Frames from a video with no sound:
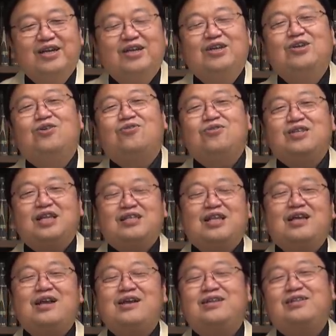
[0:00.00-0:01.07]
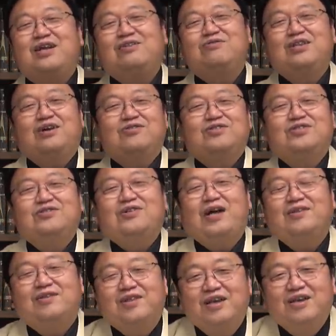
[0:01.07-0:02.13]
いろんな手練手札を
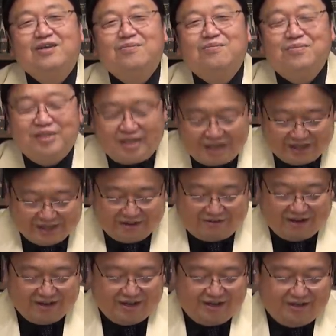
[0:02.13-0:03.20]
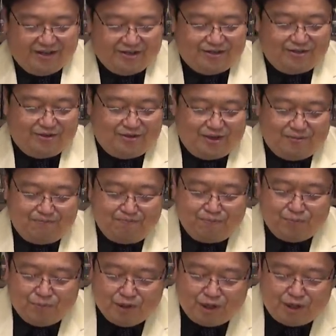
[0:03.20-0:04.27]
使って見せたわけですよね。
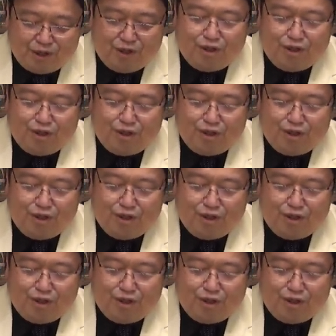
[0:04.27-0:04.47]
で、